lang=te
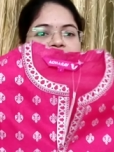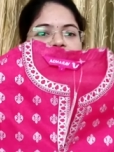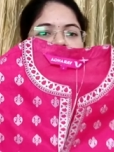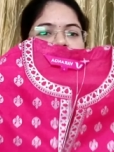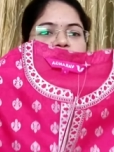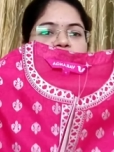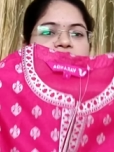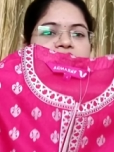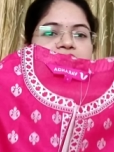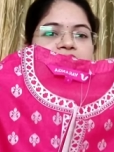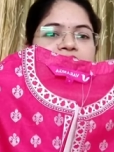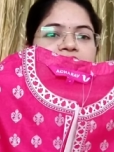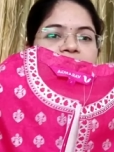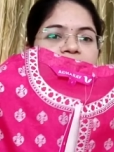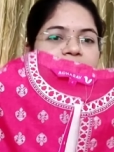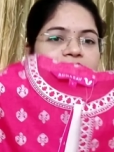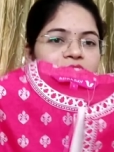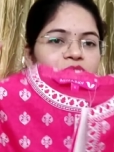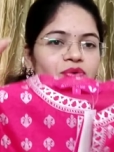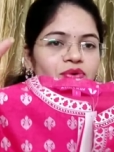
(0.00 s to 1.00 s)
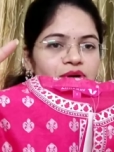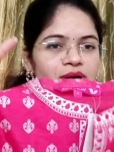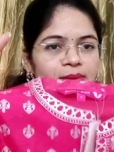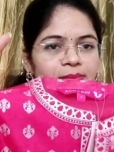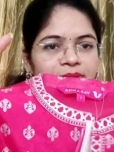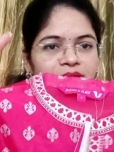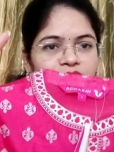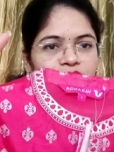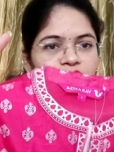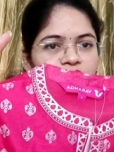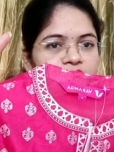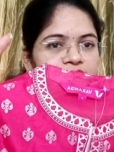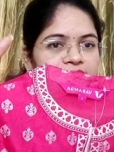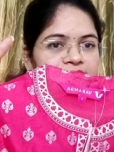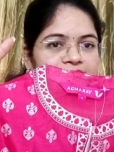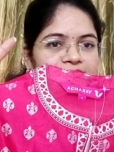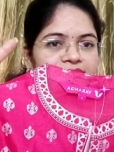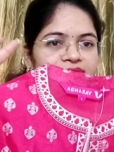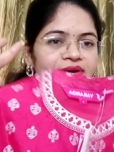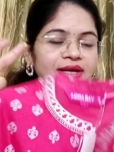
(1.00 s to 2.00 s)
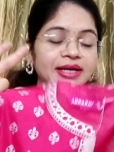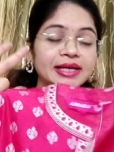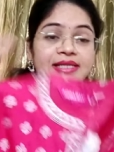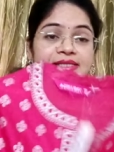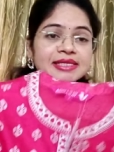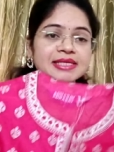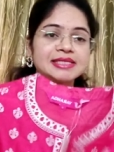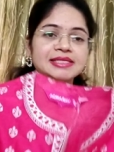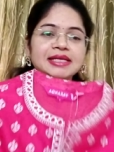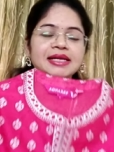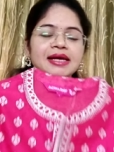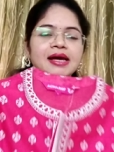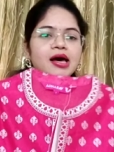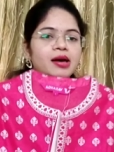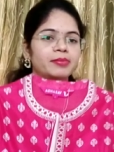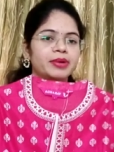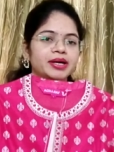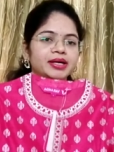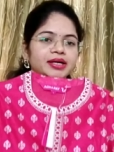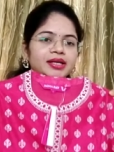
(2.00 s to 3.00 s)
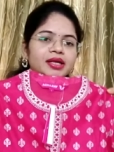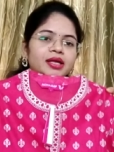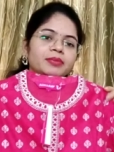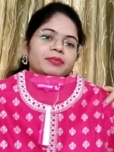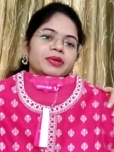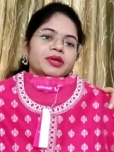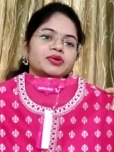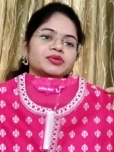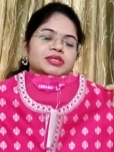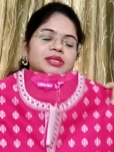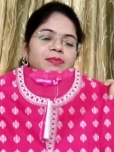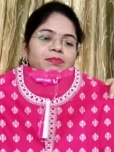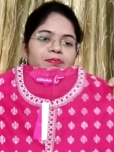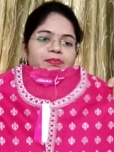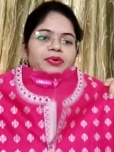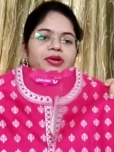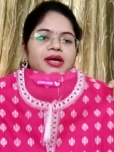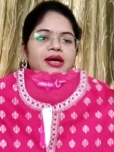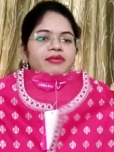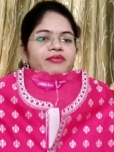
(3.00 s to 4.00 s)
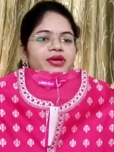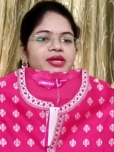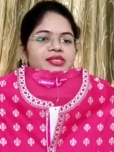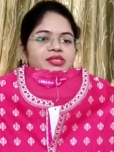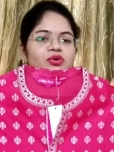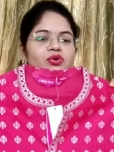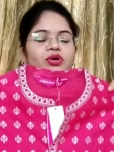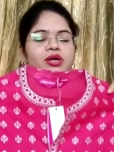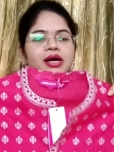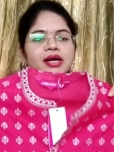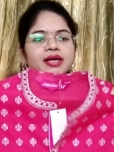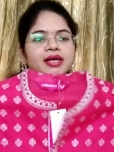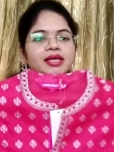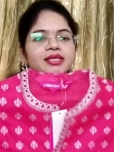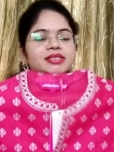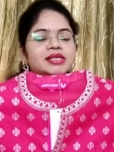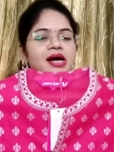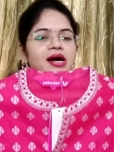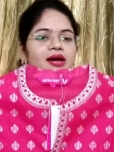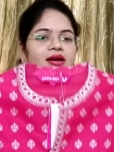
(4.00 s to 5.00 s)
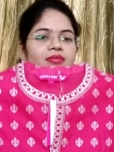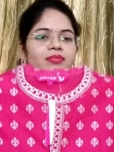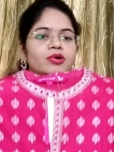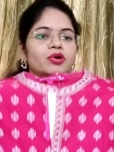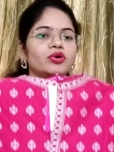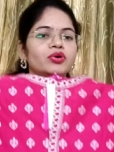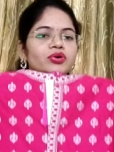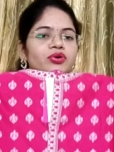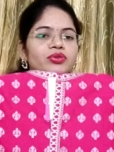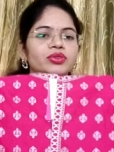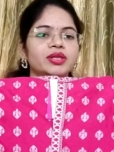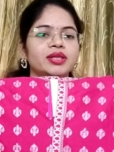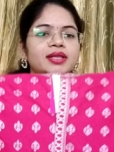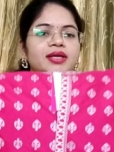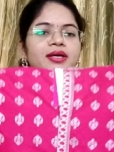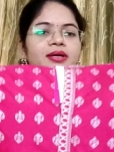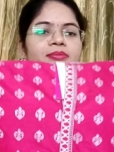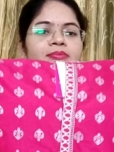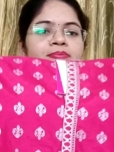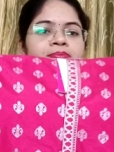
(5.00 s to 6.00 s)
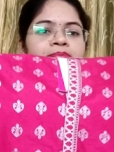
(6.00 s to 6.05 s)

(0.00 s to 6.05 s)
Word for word: సో ఇది కూడా మీరు అంటే వెడ్డింగ్ సీజన్ కాబట్టి మీరు సింపుల్గా వేసుకోవడానికి చాలా బాగుంటుంది ఇది